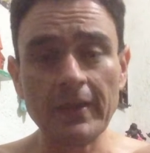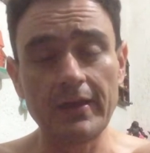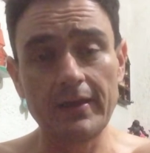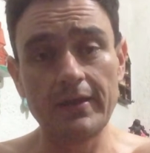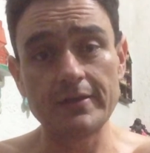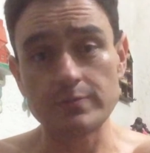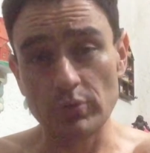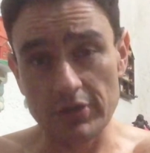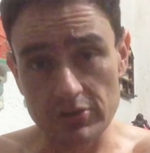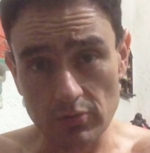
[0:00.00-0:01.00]
Eh, es
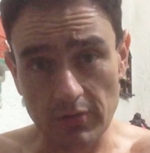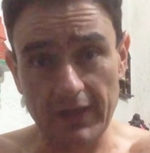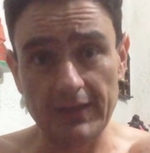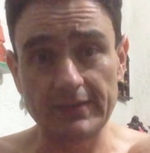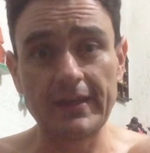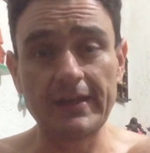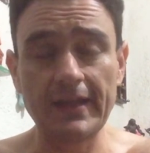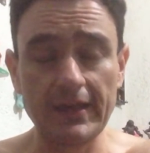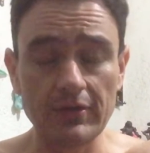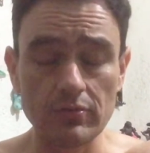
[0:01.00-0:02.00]
por eso que el té
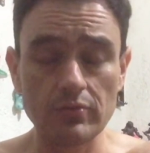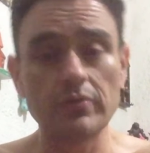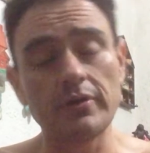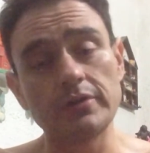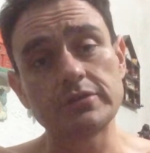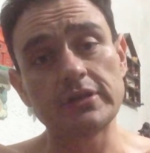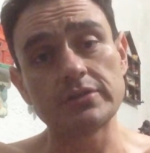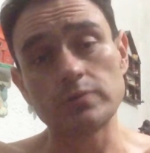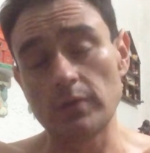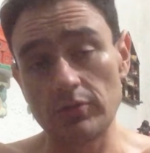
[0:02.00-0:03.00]
negro se
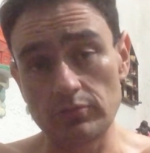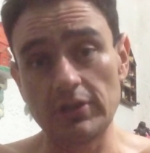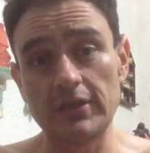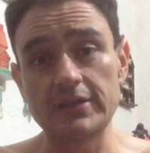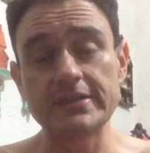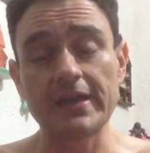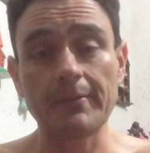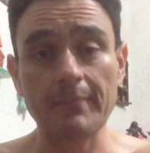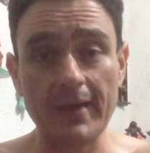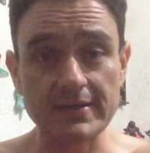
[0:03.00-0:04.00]
suele utilizar
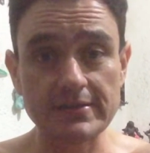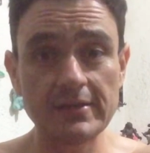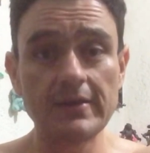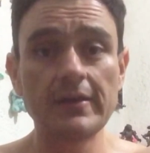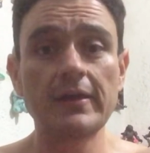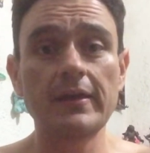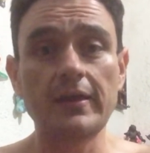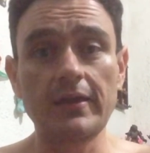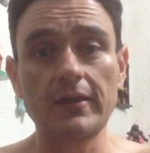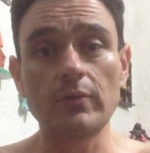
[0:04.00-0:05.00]
más
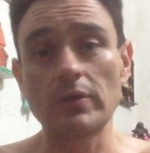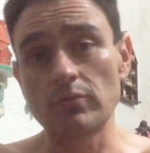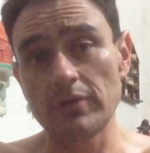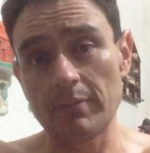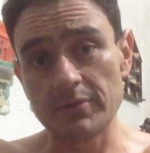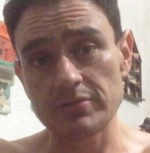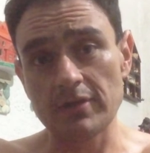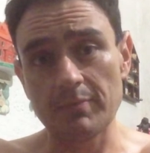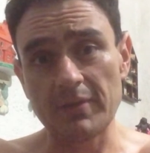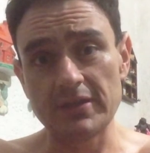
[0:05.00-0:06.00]
eh, cuando una
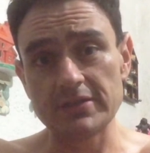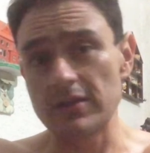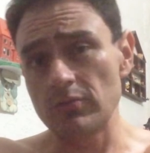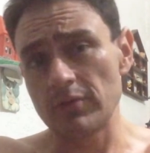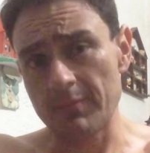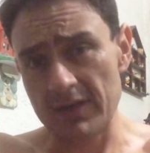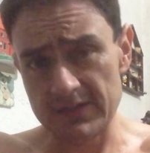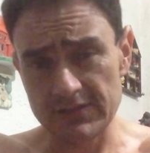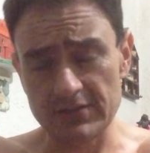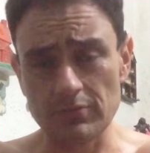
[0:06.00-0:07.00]
persona padece alguna
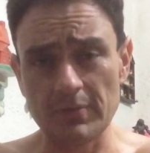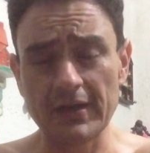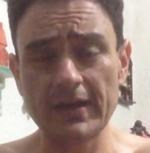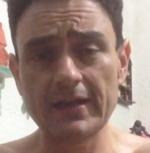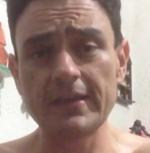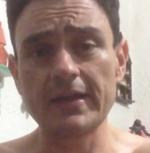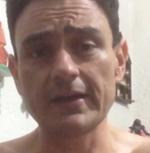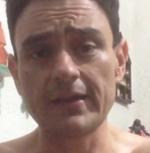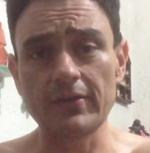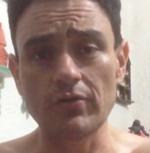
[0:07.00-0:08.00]
molestia estomacal, ya
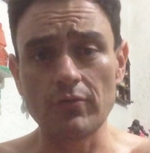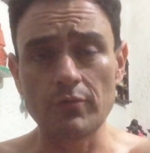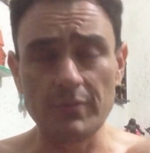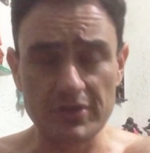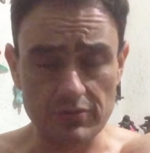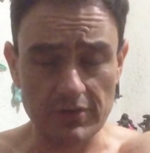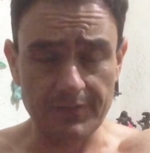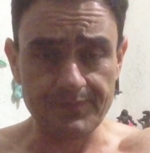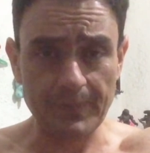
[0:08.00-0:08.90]
que, como mencioné,